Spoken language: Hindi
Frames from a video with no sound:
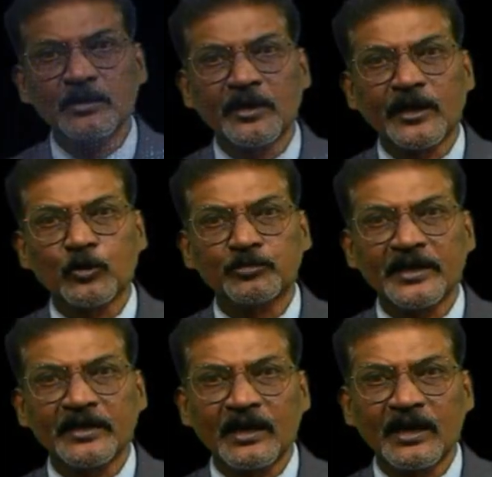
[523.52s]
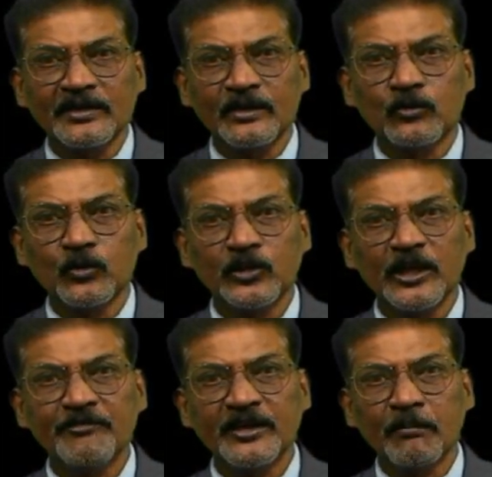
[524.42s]
बन्ना गुप्ता ने कहा कि
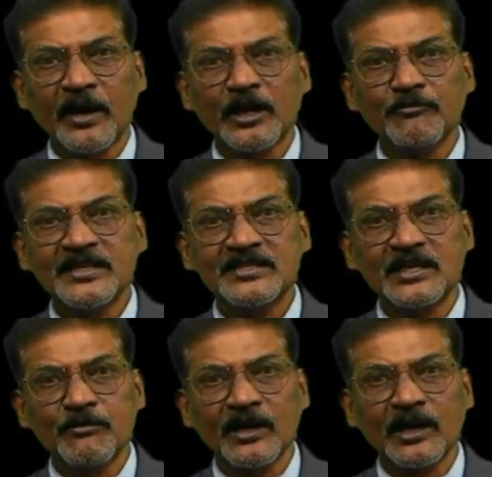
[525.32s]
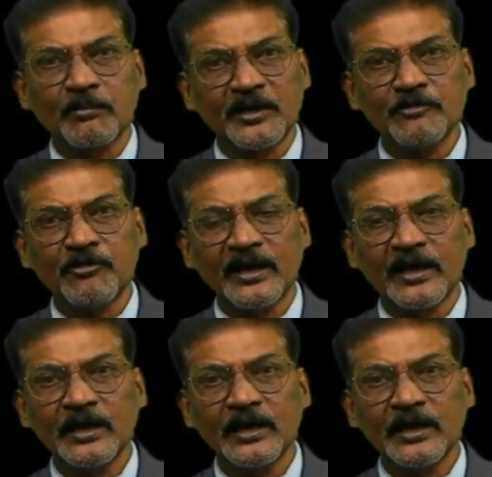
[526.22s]
गुरुदेव की मानवीय सेवा का प्रतिफल है